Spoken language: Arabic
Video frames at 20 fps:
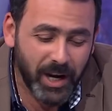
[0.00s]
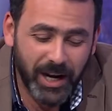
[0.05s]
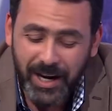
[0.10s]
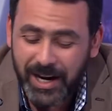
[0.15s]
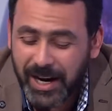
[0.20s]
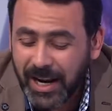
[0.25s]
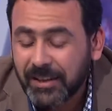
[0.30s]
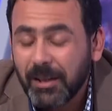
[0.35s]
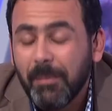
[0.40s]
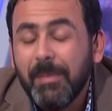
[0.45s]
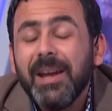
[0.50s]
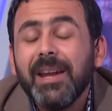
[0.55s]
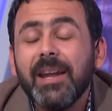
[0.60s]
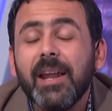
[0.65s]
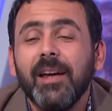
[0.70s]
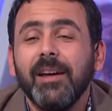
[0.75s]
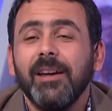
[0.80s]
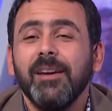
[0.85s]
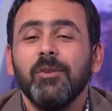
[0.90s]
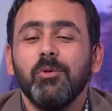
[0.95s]
حال اتمنى
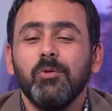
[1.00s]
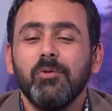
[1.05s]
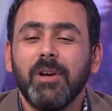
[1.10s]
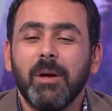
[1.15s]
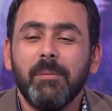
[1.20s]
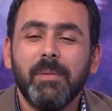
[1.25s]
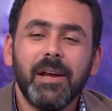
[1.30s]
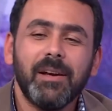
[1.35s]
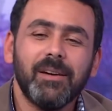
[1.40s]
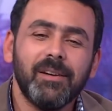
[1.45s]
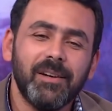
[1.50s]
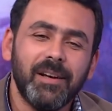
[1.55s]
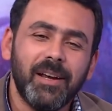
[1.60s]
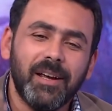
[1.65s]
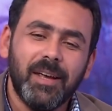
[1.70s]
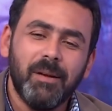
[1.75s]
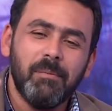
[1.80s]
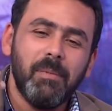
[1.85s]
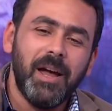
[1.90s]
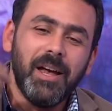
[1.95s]
انه كمان
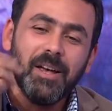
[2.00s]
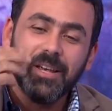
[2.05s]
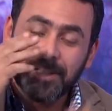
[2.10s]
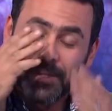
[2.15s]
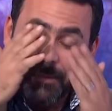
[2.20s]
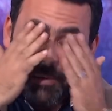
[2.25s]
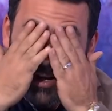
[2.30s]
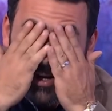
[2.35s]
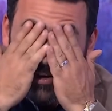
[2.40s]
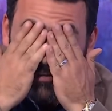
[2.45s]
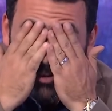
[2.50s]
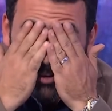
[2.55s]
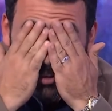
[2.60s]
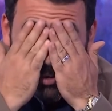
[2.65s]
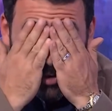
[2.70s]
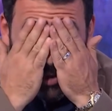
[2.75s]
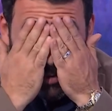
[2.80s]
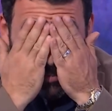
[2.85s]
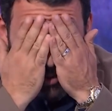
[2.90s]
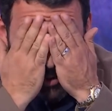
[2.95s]
الجماعه زمايلنا في
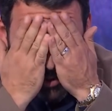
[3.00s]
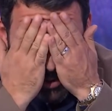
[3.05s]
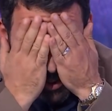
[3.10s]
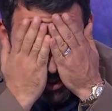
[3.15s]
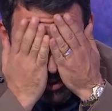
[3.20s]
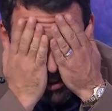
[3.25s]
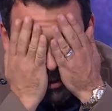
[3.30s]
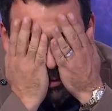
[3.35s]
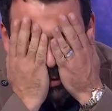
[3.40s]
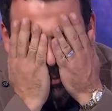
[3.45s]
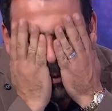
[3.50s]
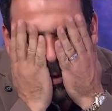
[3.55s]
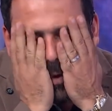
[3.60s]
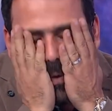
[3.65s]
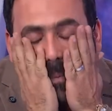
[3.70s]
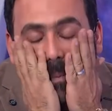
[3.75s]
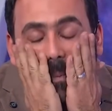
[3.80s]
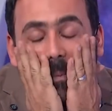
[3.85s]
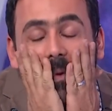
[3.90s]
السوشيال ميديا ياخدوا بالهم